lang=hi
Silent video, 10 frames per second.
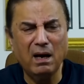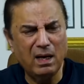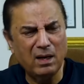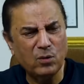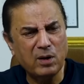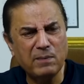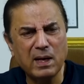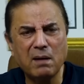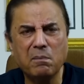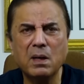आए उन्हें
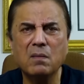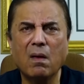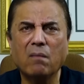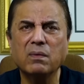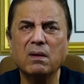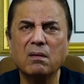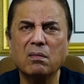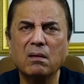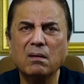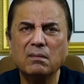मैं ना बड़ी ज्यादती की
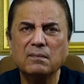थी